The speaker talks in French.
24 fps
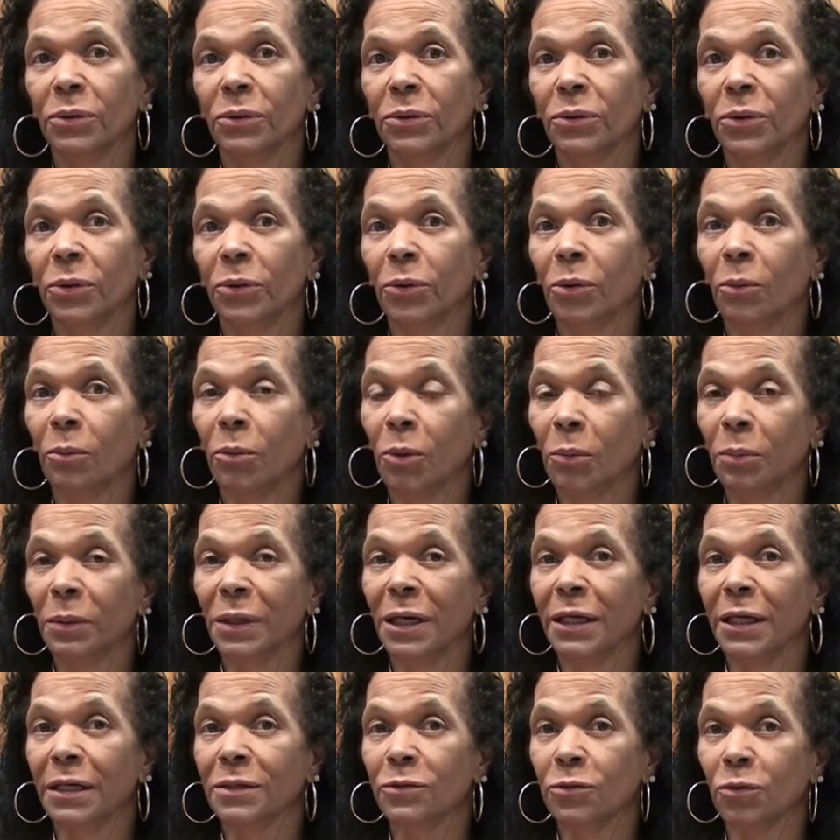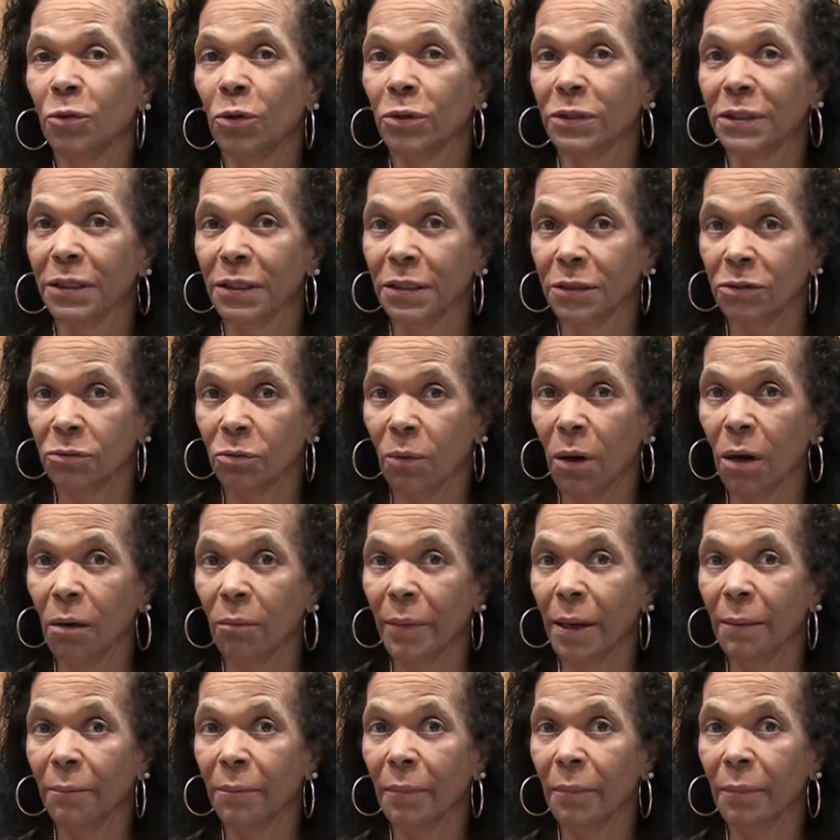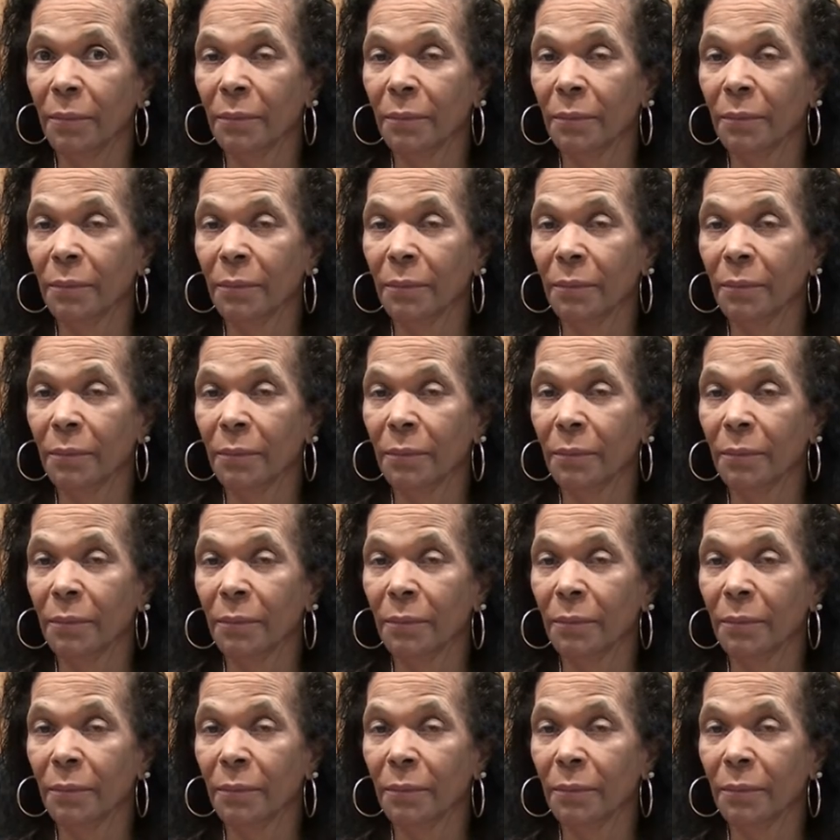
de nombreux Péléens sur le territoire même